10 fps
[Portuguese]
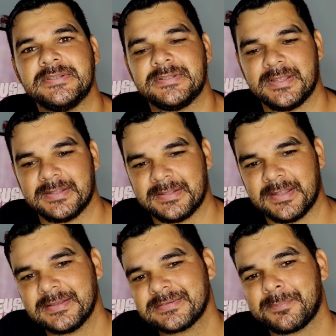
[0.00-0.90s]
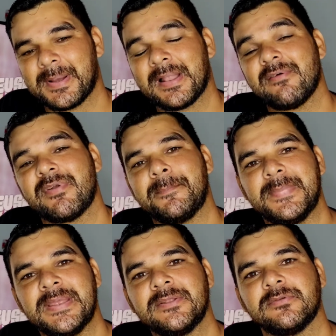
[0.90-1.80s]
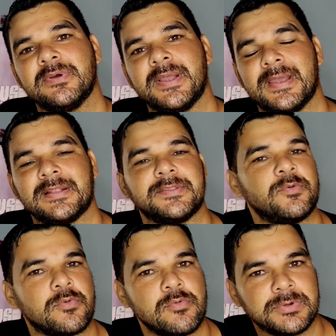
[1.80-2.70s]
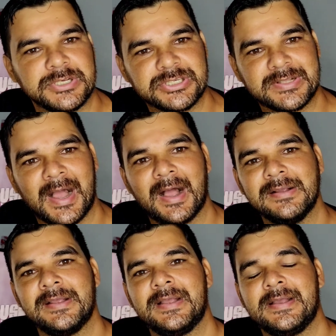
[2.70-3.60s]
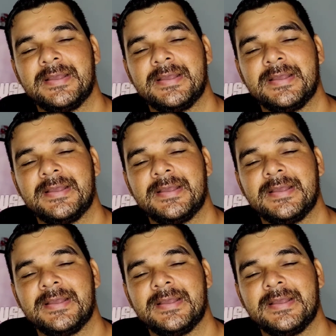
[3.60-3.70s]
de, dessa palavra medo, ela não conquistar,